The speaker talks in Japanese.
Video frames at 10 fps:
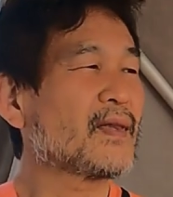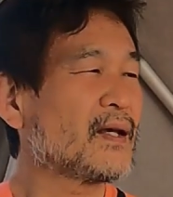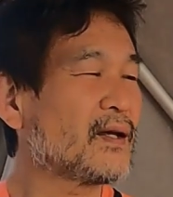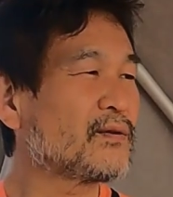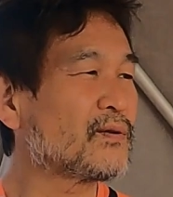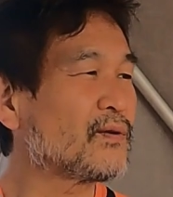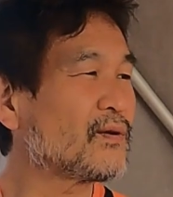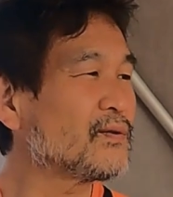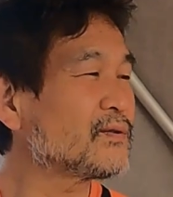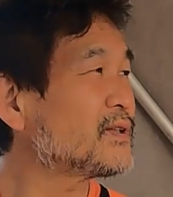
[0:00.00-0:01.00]
こ
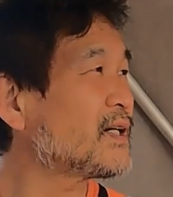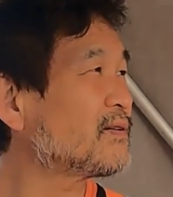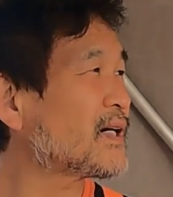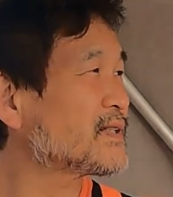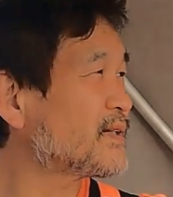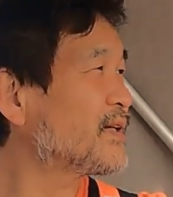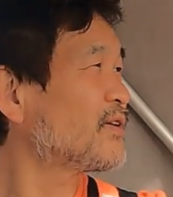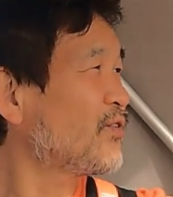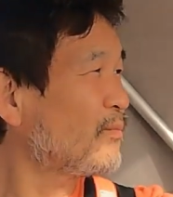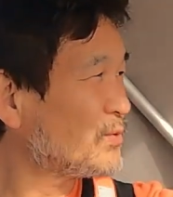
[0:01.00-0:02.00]
のくらいの風で
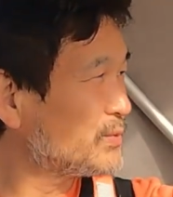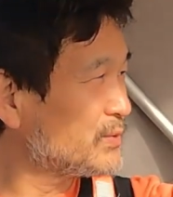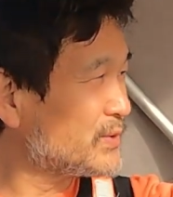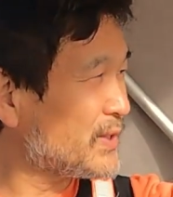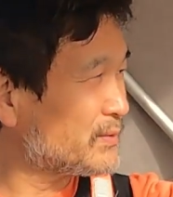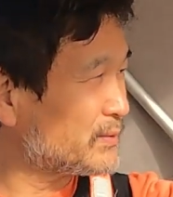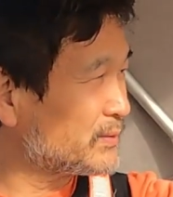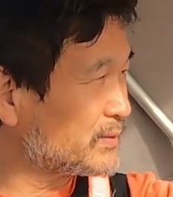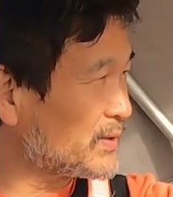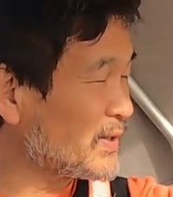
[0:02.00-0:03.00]
ほぼ
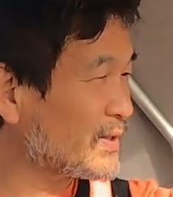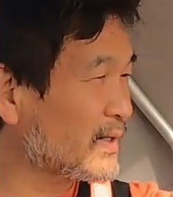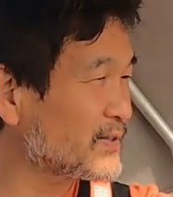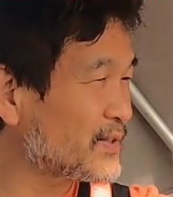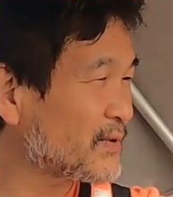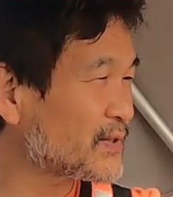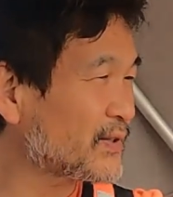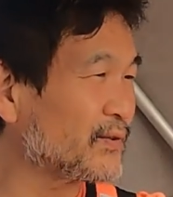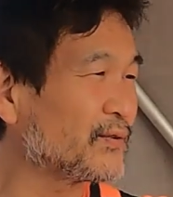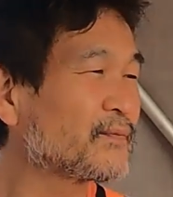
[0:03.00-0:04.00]
フルセールで展開してます
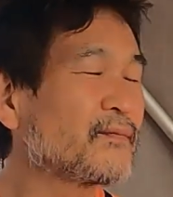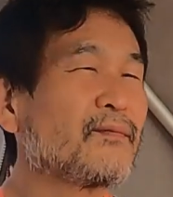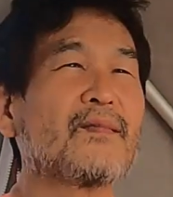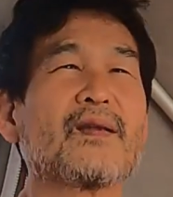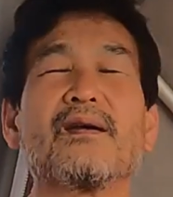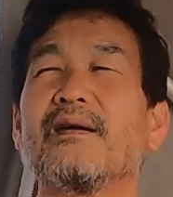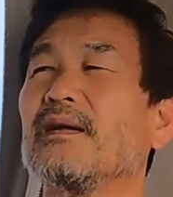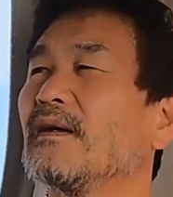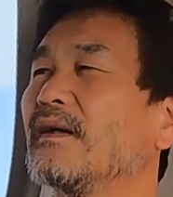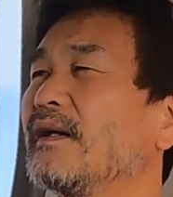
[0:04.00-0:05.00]
けど、
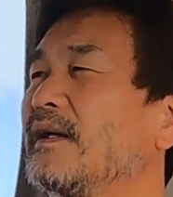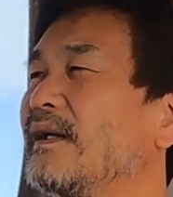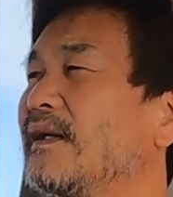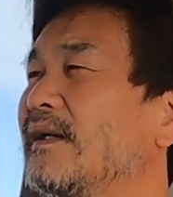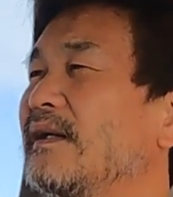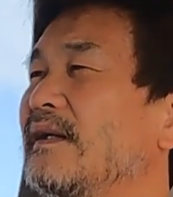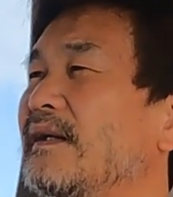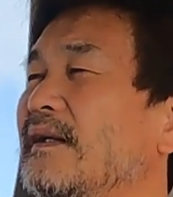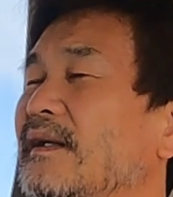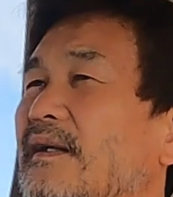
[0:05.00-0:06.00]

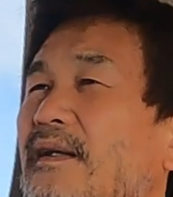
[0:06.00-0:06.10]
大